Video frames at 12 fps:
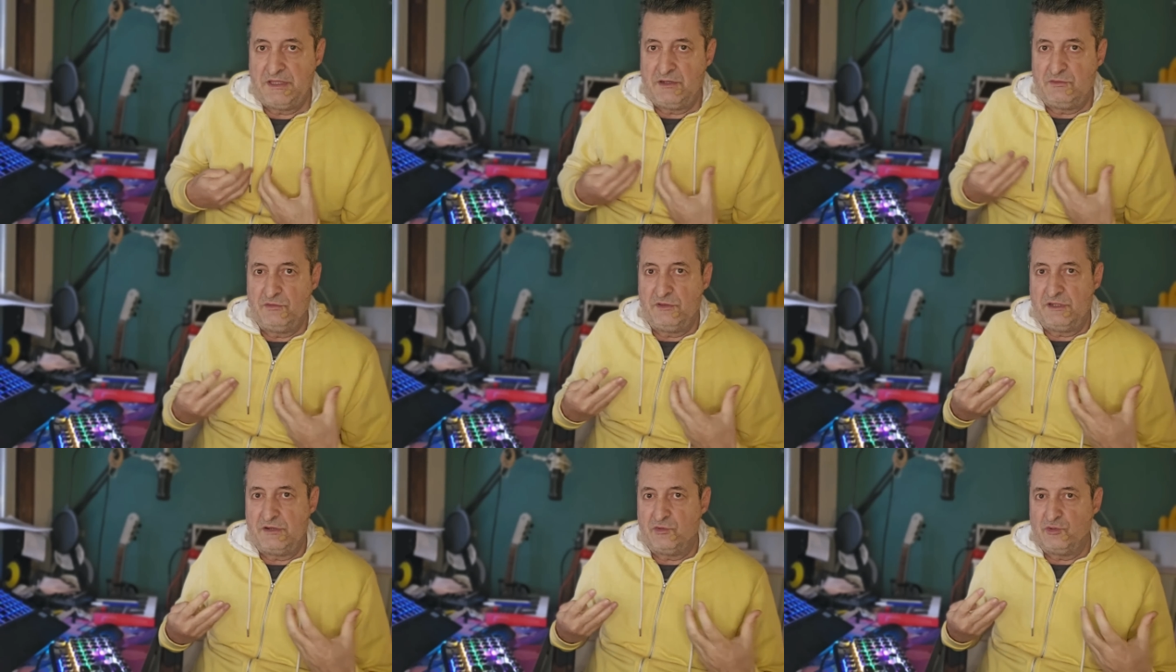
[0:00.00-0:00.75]
de luz
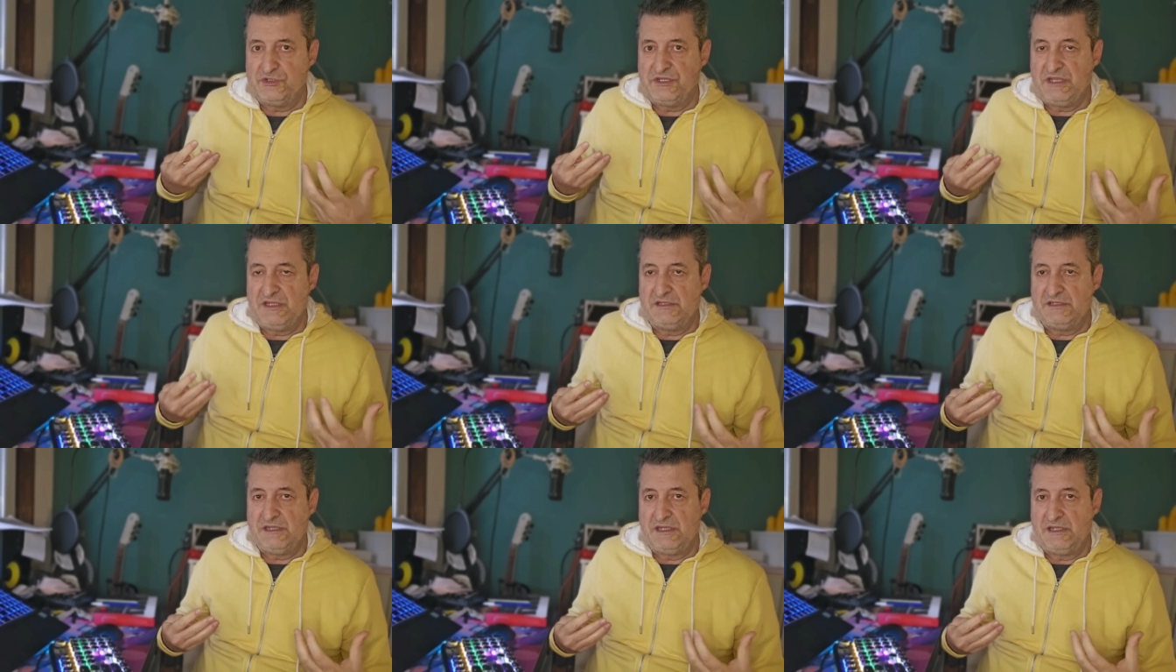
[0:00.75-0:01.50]
de
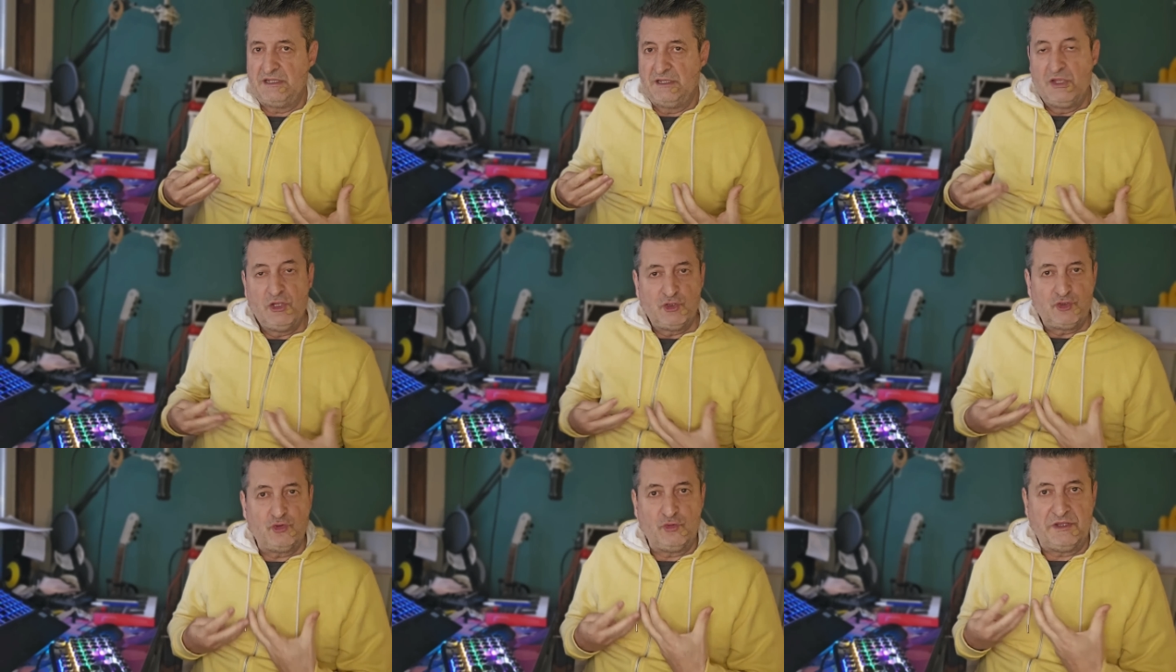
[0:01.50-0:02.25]
conciencia,
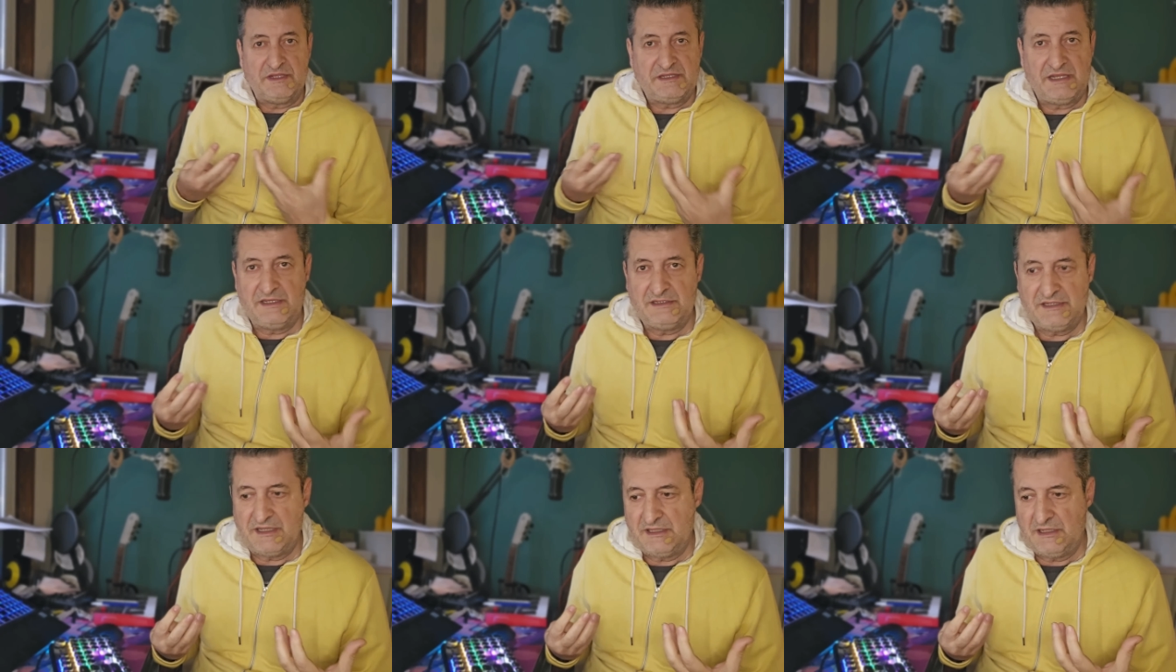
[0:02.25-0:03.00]
su
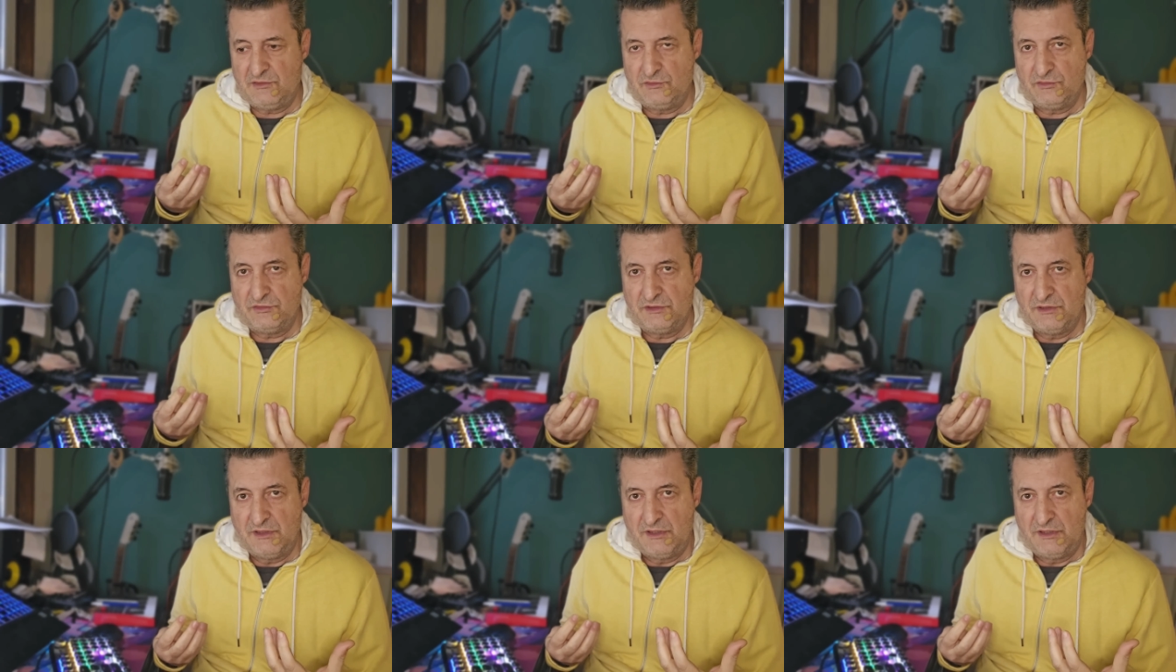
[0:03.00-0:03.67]
esencia de luz,